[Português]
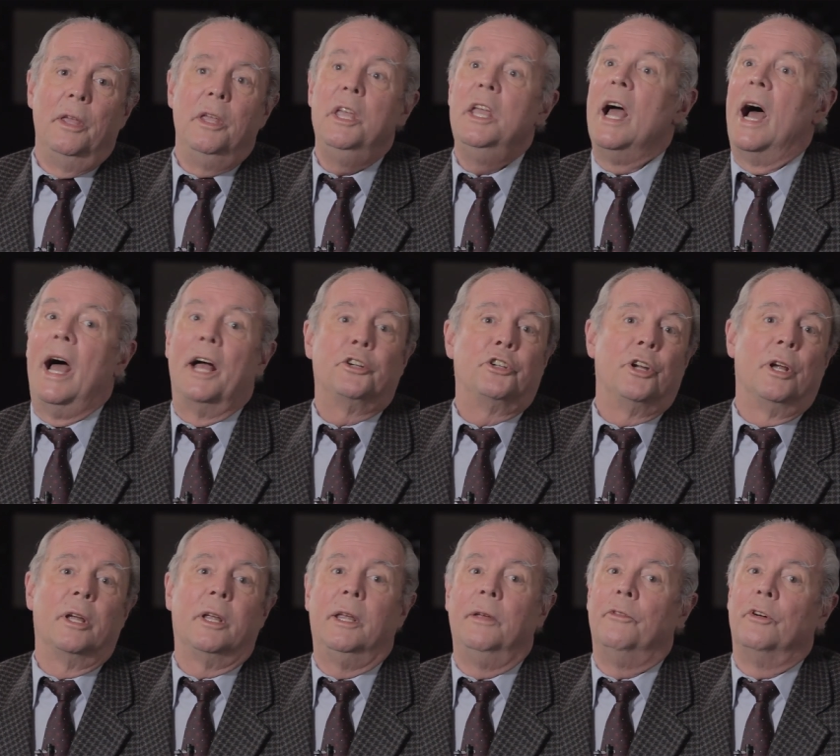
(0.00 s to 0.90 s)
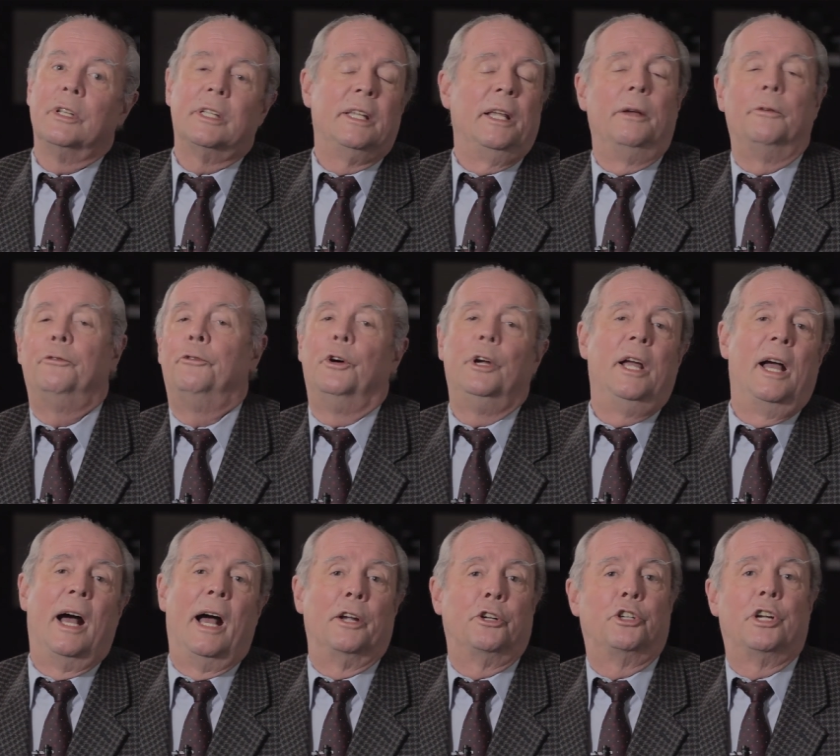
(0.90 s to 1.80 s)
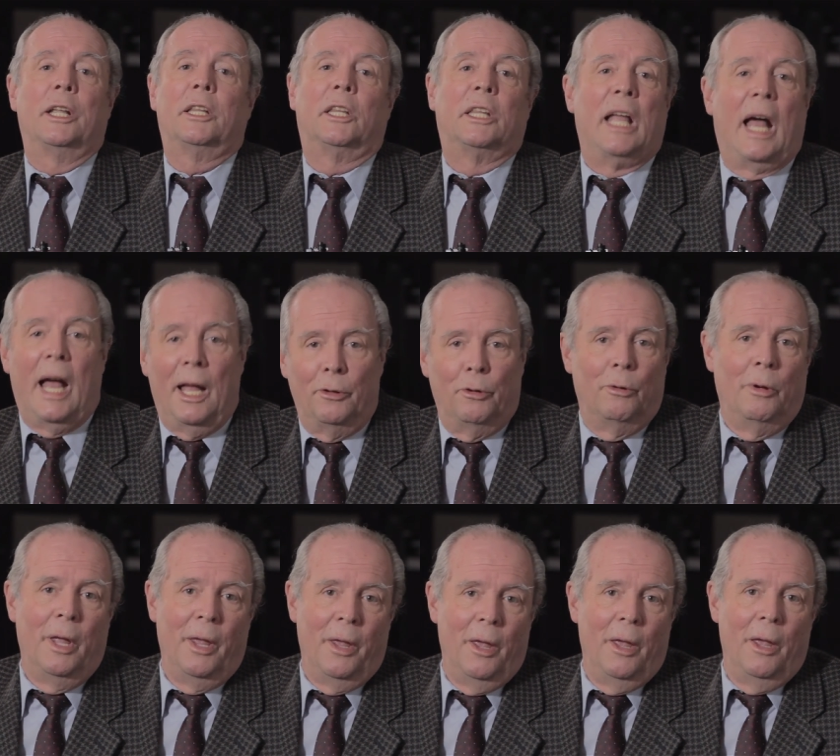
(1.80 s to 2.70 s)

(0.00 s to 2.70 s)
e acha que você foi achatado